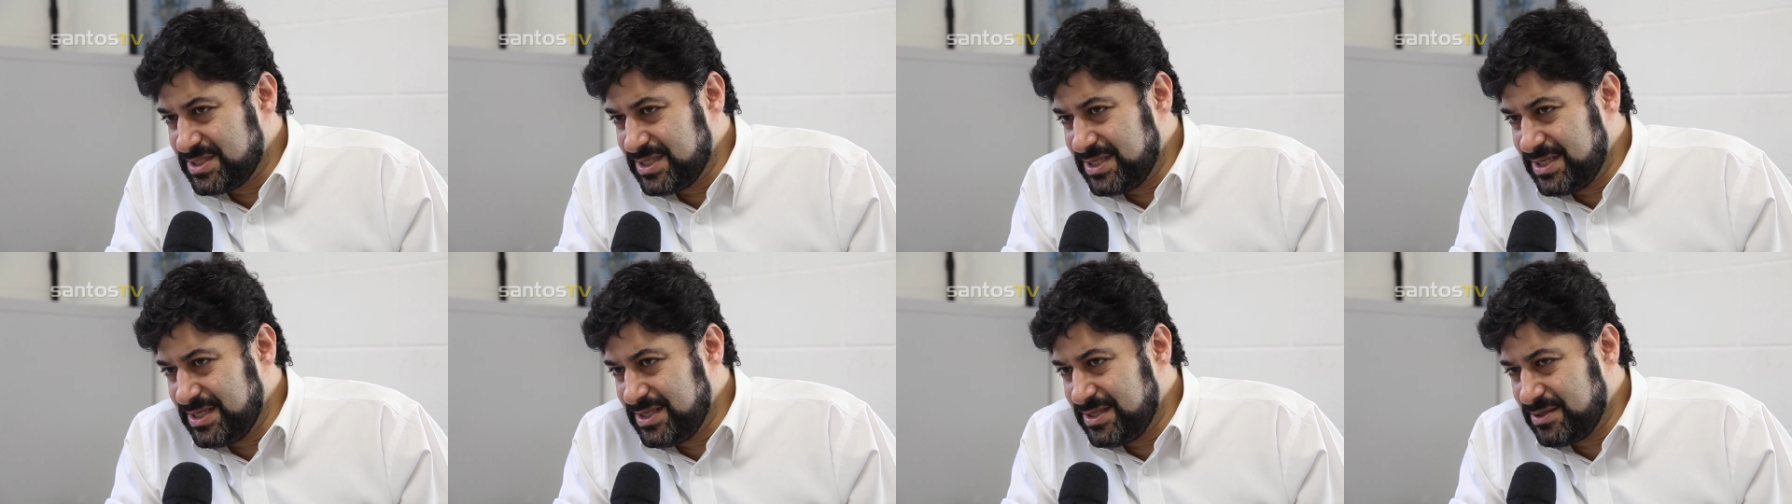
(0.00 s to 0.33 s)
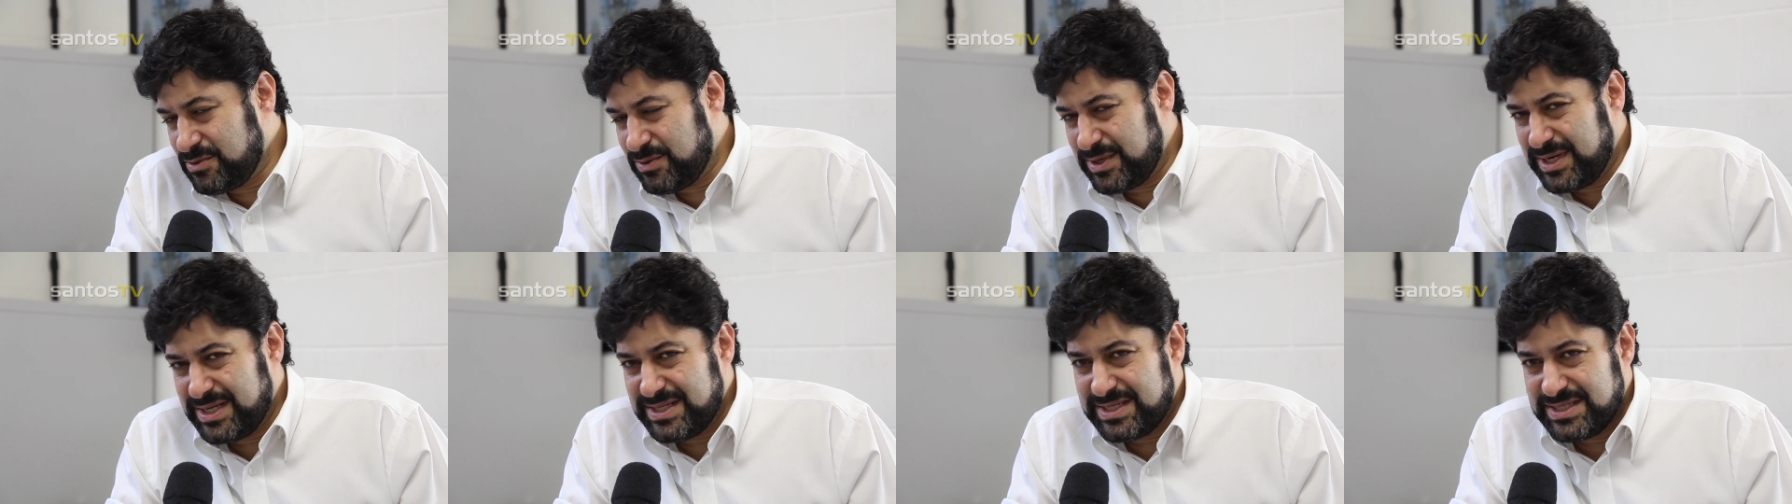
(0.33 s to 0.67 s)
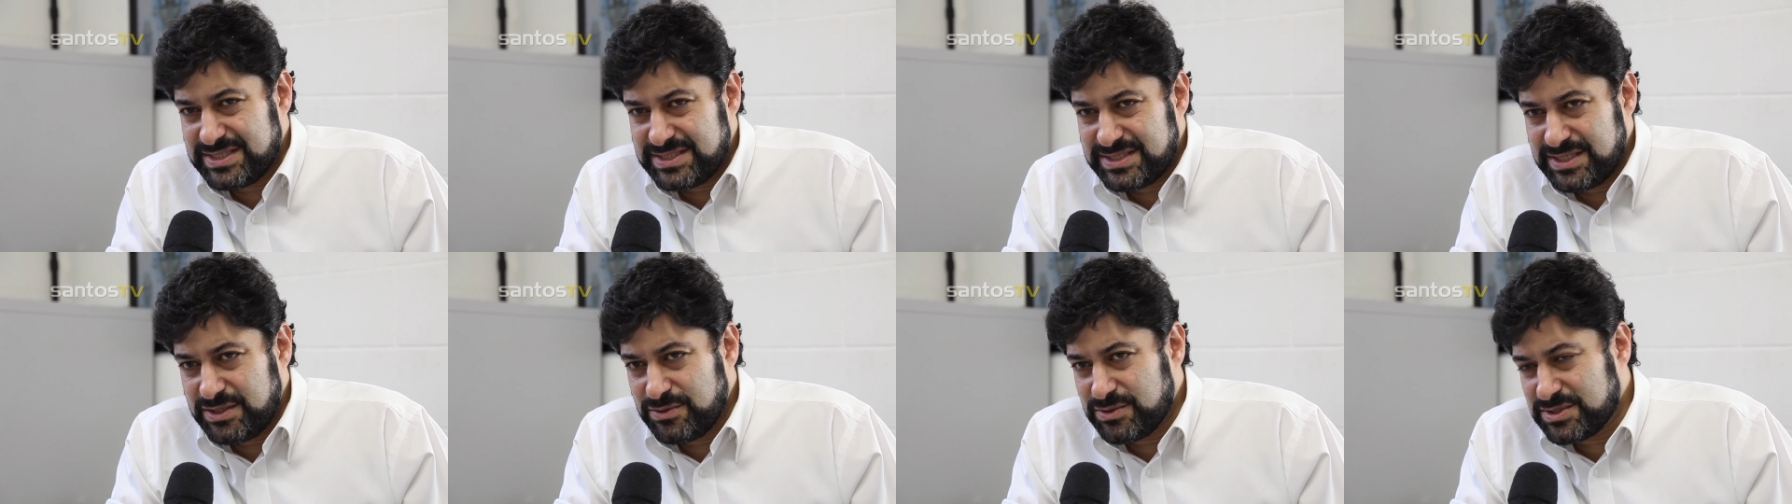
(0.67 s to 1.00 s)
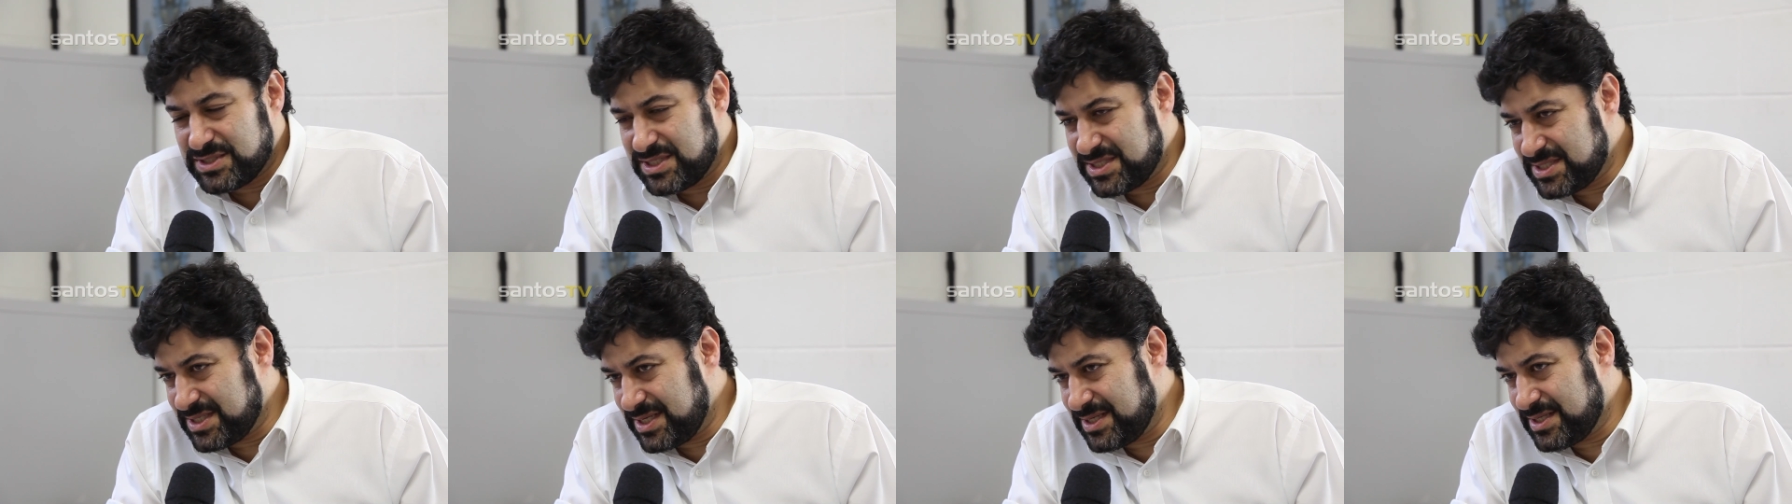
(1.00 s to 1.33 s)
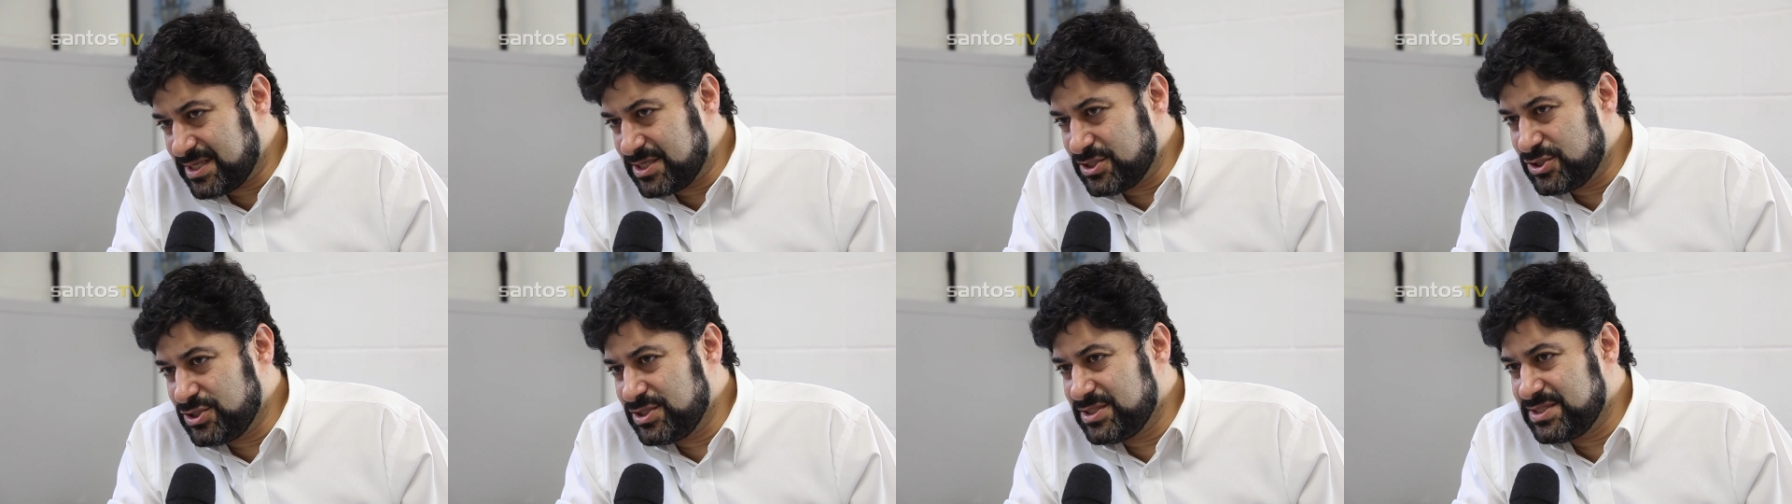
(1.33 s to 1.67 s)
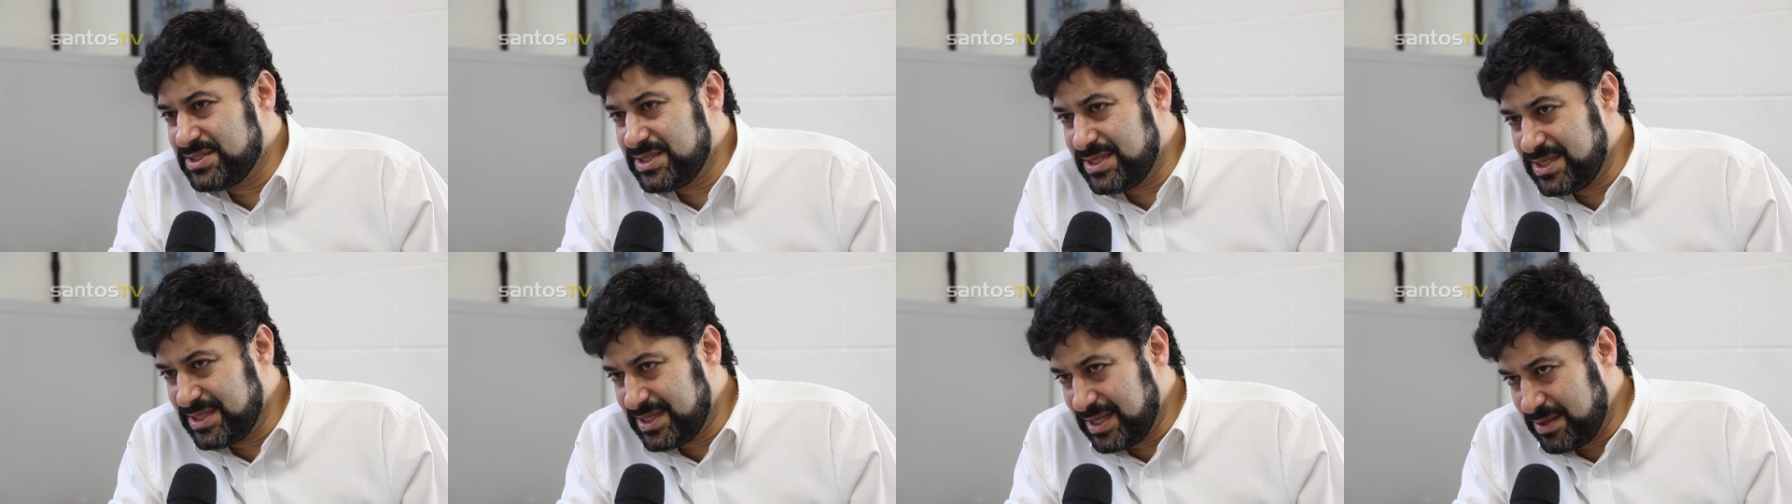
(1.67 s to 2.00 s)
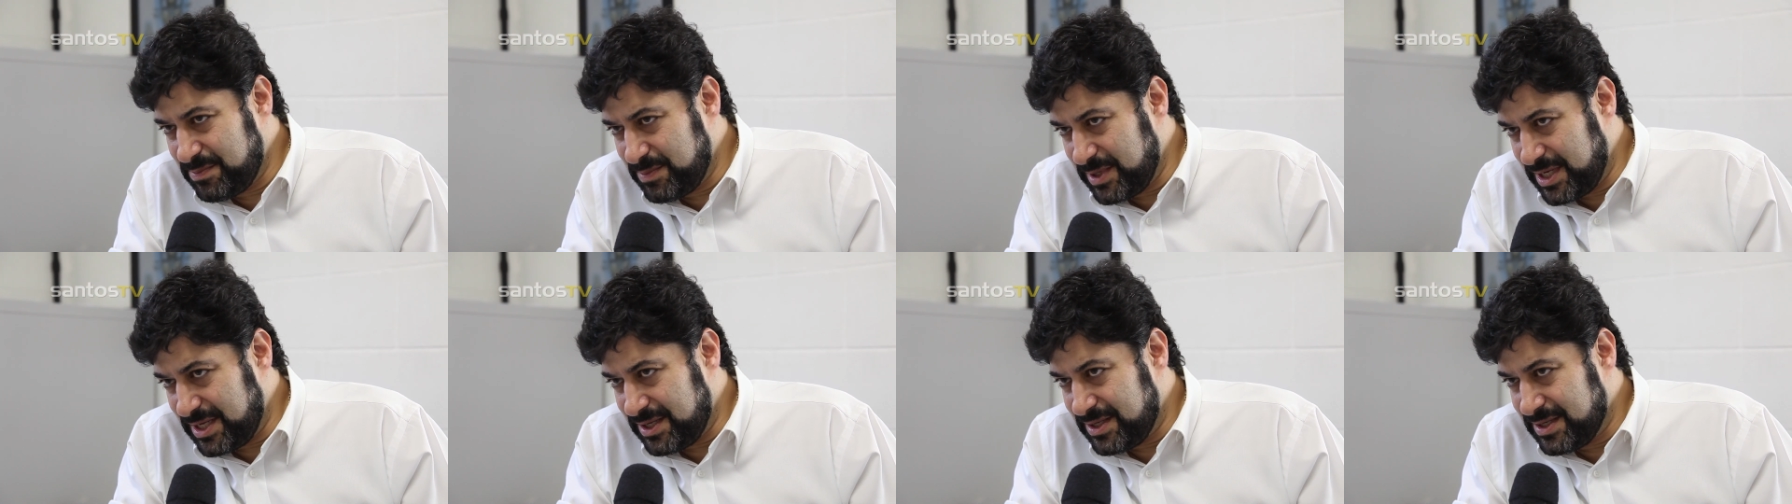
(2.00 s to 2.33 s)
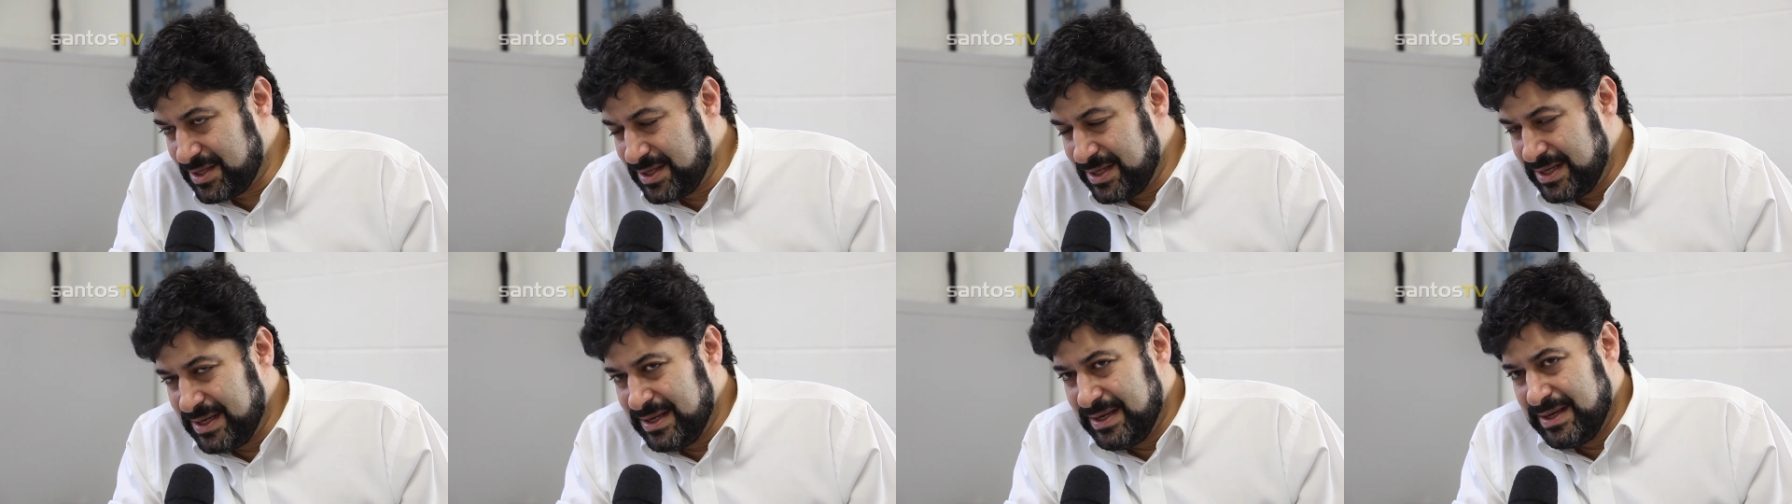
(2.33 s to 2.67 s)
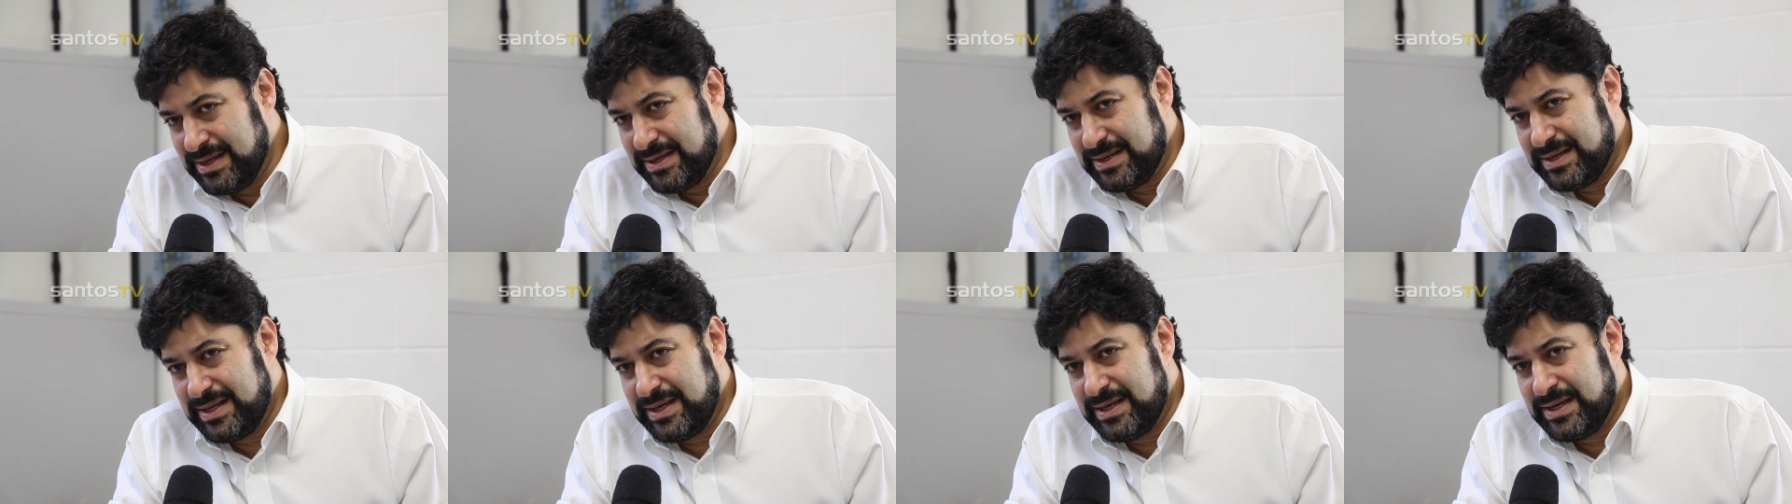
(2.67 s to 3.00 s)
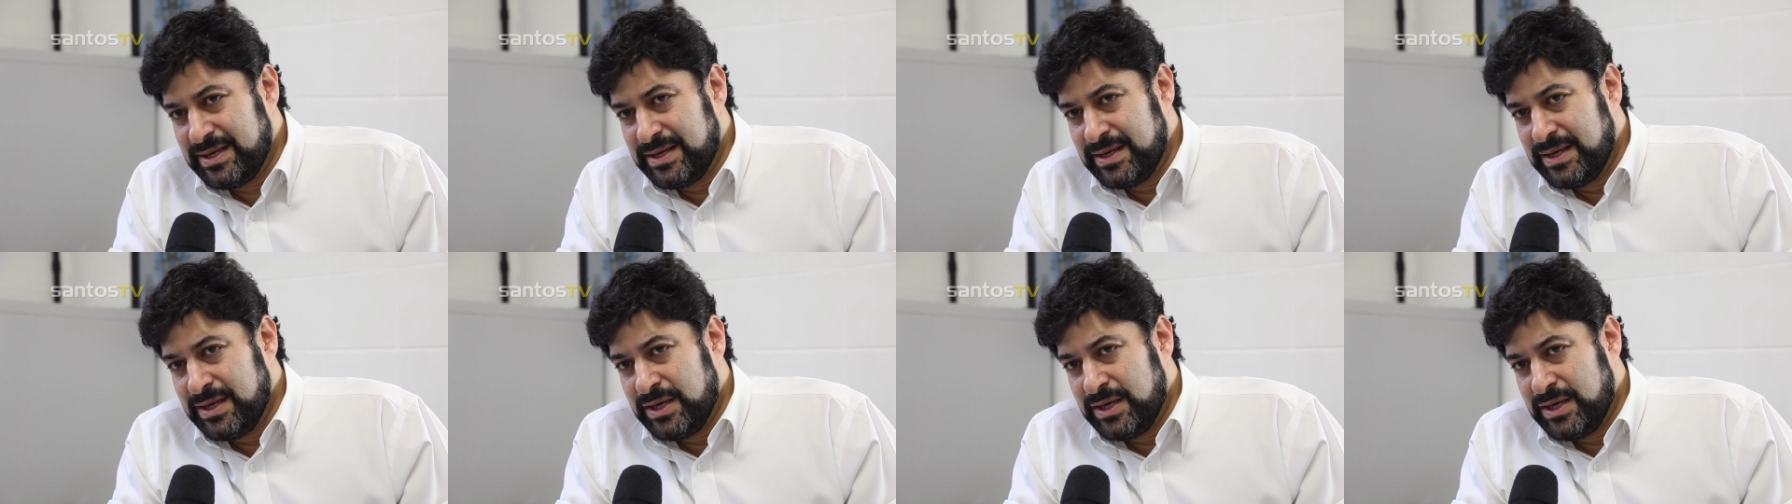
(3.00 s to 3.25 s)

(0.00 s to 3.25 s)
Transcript: ele 45 a 60 dias ele está bem, né?